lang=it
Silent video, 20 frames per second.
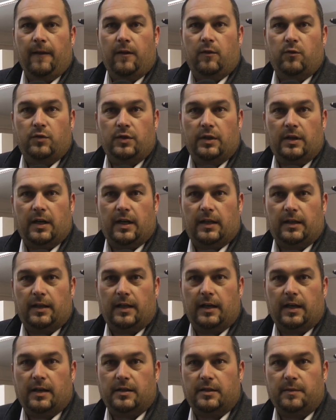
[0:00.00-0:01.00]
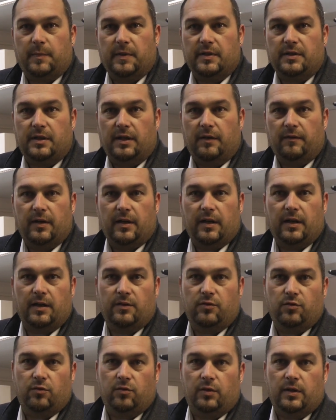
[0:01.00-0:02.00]
considerati di casa passiva che
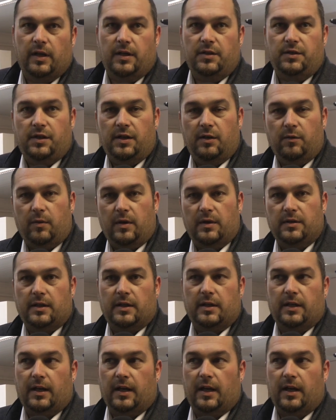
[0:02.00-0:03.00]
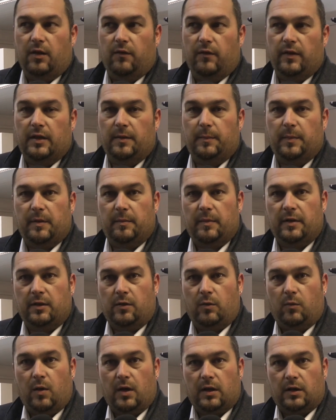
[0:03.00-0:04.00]
sono dai 5 ai 7 kW per
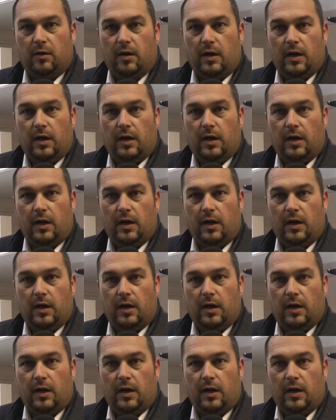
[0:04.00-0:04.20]
metro quadro